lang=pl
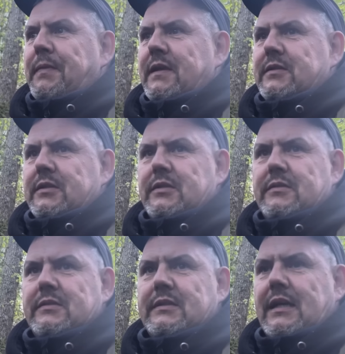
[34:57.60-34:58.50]
jeżeli się
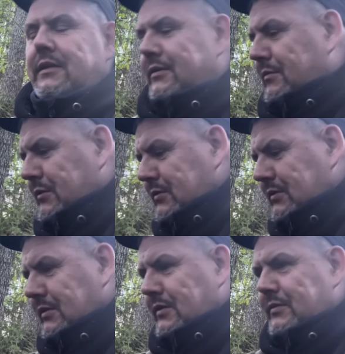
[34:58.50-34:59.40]
coś stanie, ona mi tu
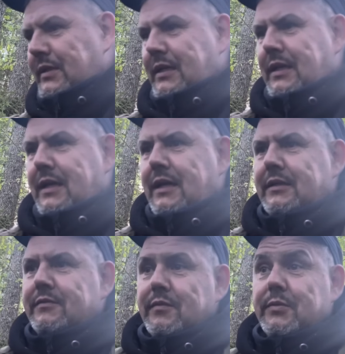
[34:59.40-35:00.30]
stąd nie ucieknie
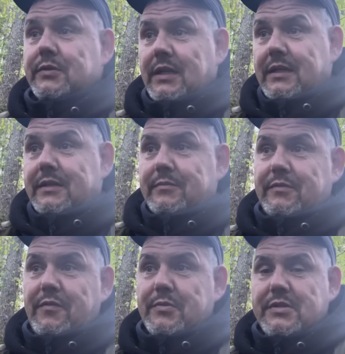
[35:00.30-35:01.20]
i wypuszczane,
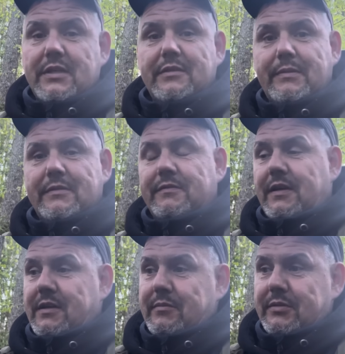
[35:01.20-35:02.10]
wypuszczenie jest bardzo
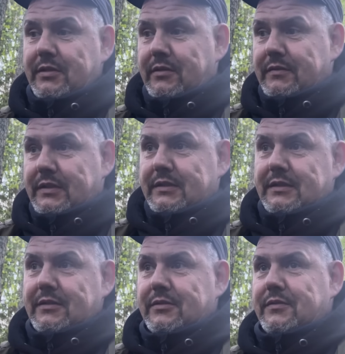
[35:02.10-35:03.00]
fajne, bo ten rowek jest
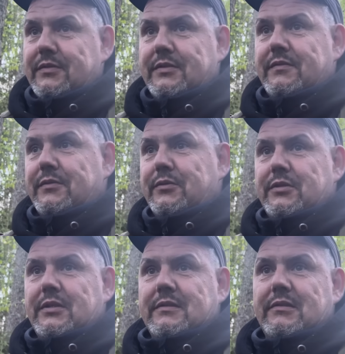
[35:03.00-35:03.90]
tak oczywiście,
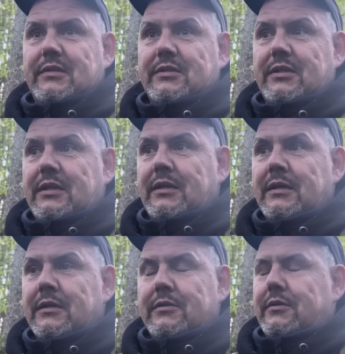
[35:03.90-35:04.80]
ujście jest do tej rzeki,
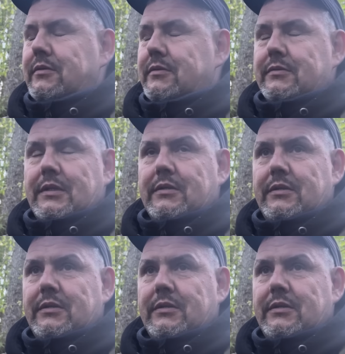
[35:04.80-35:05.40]
do tego